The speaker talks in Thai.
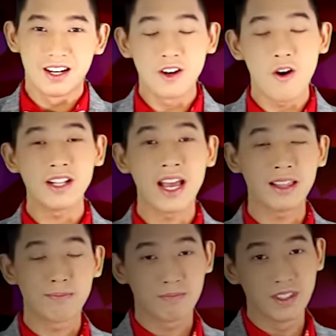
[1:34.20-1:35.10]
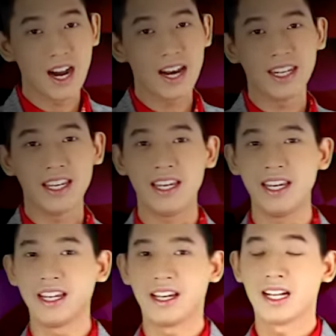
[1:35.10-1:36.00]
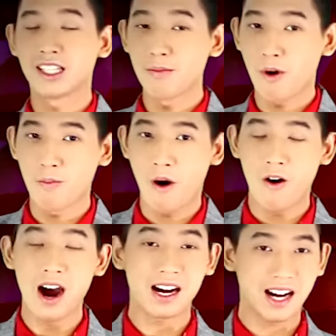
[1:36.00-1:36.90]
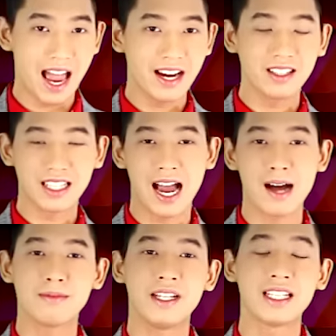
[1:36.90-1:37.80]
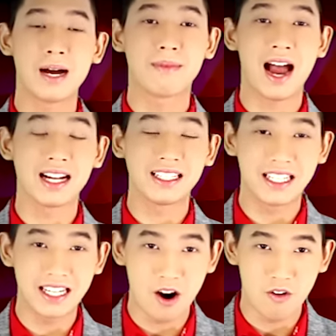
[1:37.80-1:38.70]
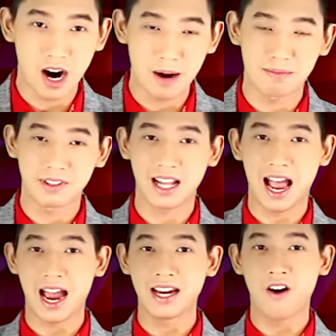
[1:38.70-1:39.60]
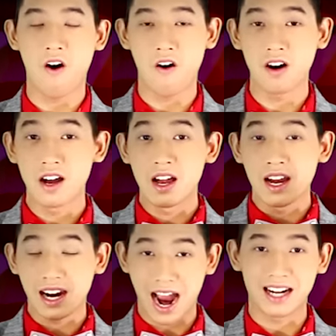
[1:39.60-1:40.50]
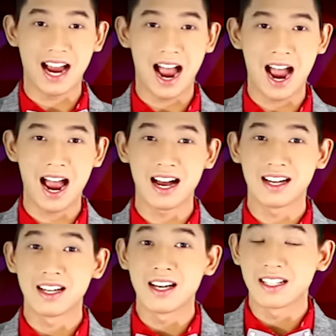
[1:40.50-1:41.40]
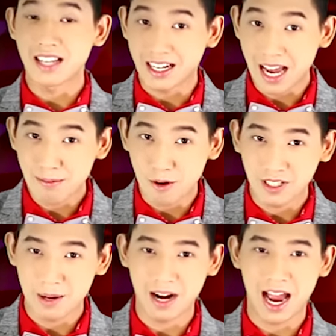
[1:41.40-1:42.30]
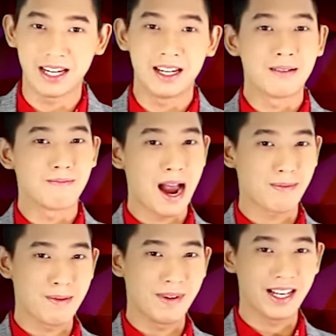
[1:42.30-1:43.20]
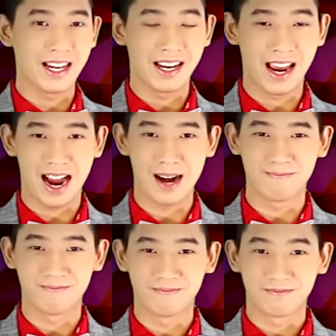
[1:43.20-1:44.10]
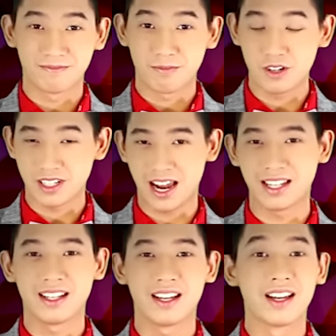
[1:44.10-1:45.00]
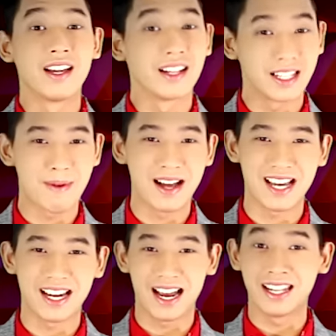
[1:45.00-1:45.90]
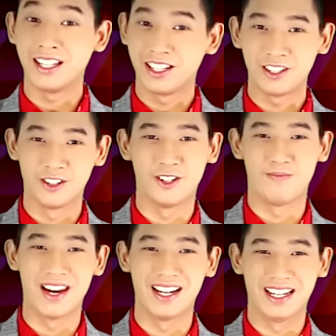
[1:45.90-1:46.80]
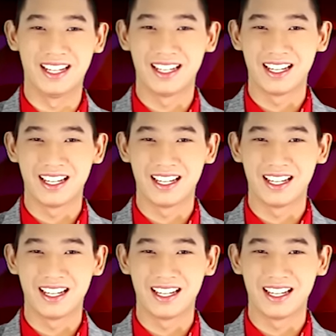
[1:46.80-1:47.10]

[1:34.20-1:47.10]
โดยในเดือนนี้ต้องบ่งบอกว่าใครก็ตามที่ทำงานเกี่ยวกับสายของการค้าจะได้ผลกำไรมากเป็นพิเศษเลยนะครับ เพราะฉะนั้นสบายใจกันสุดๆไปเลย